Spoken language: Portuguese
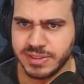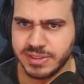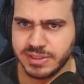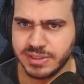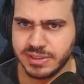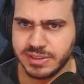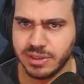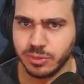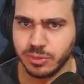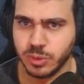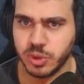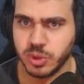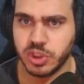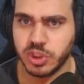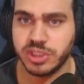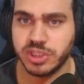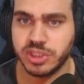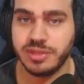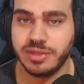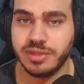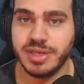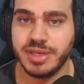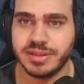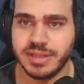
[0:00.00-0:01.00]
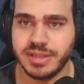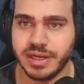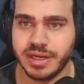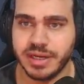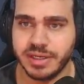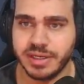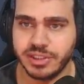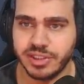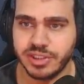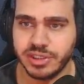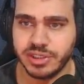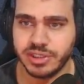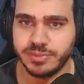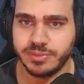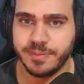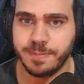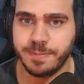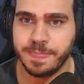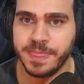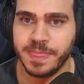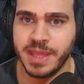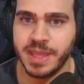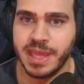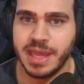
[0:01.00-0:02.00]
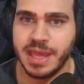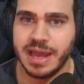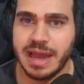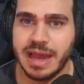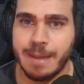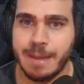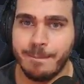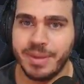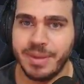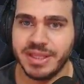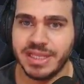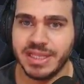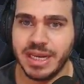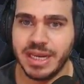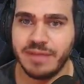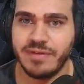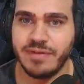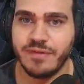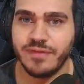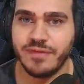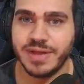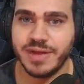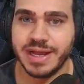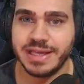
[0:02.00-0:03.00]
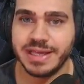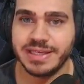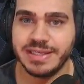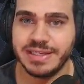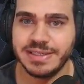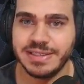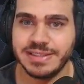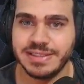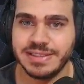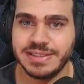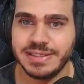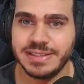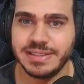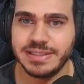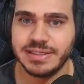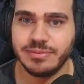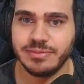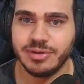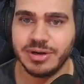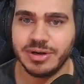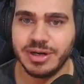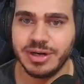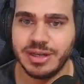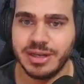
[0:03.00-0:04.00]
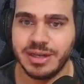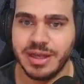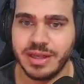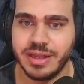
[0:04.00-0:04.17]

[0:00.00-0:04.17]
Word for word: Não, zona militar que chama. A pena, ela vai ficar aqui em cima, ó, galera.